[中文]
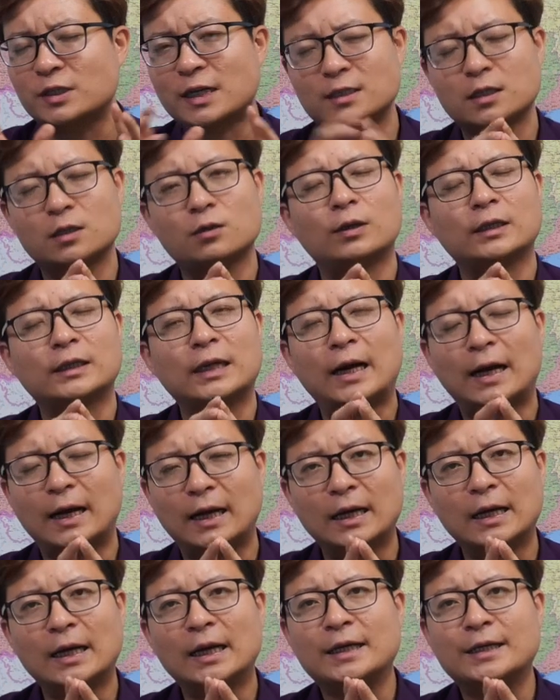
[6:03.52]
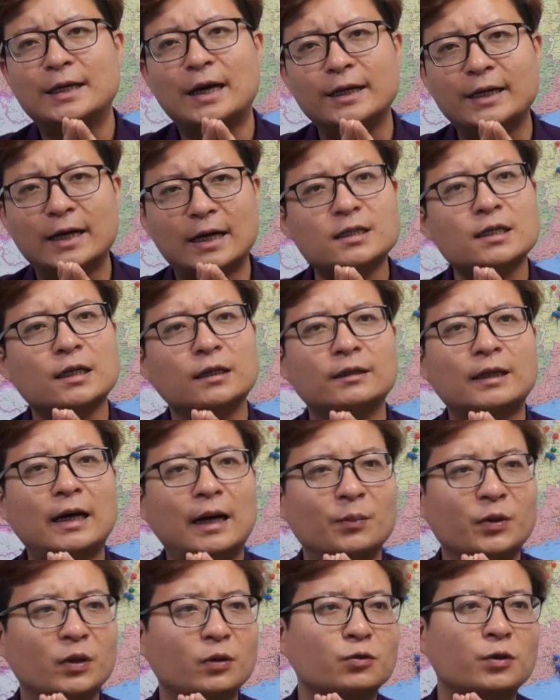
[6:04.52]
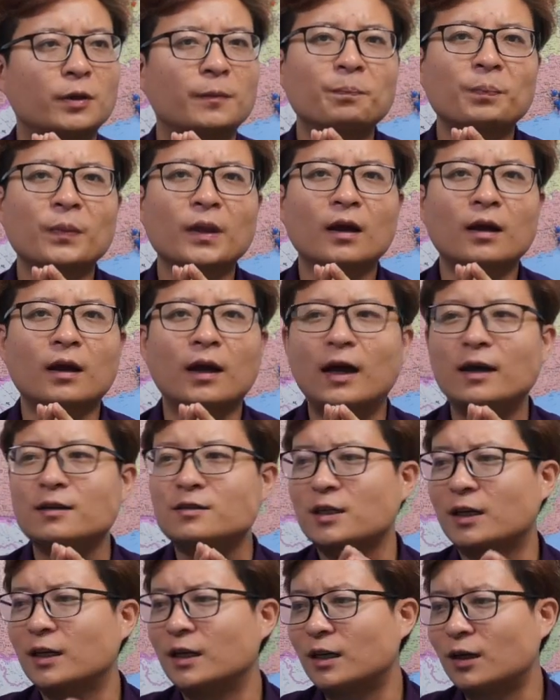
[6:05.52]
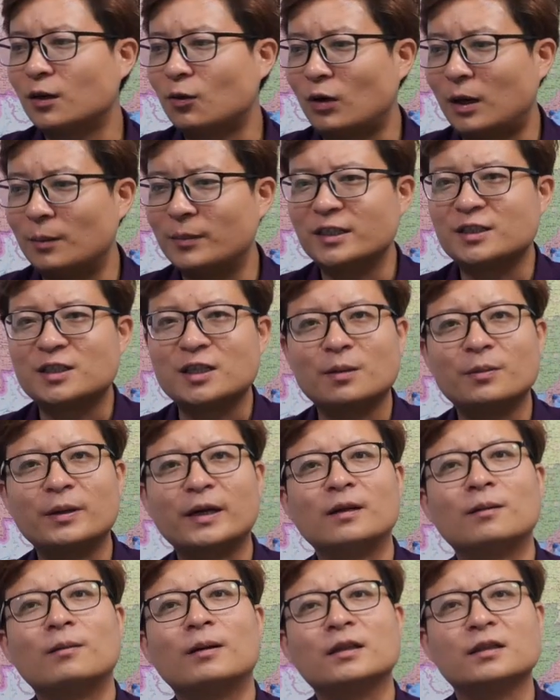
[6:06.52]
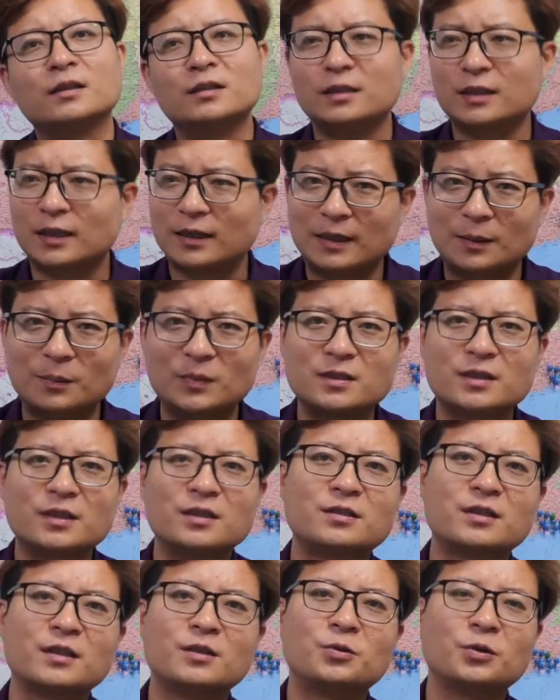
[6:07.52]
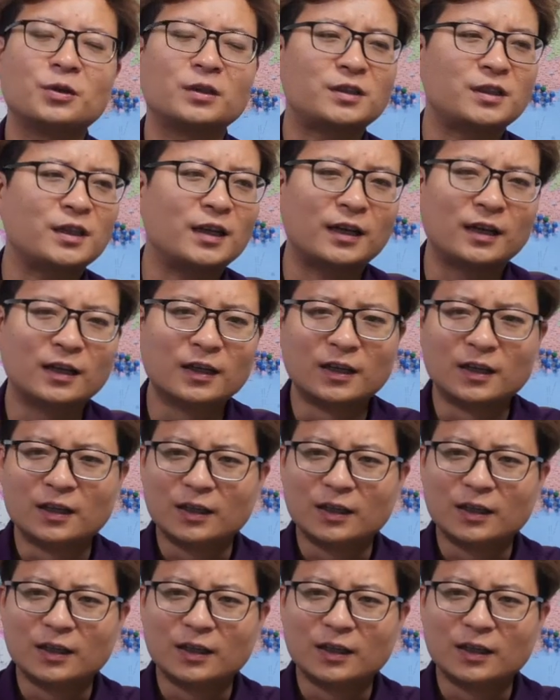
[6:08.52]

下层的话，他还压力还是很大。比如说，哎，这个花呗借呗是吧？你看他们这这一群现在。